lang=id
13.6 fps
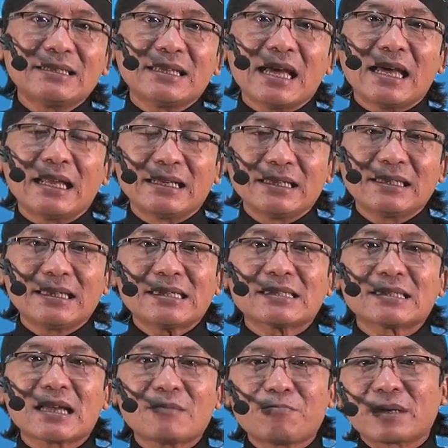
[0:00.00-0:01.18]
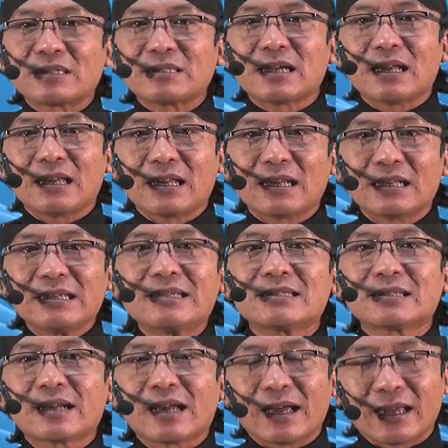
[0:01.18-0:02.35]
dari kisah perjalanan
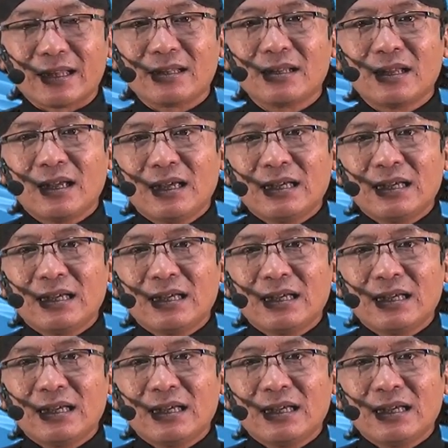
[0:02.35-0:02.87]
Israel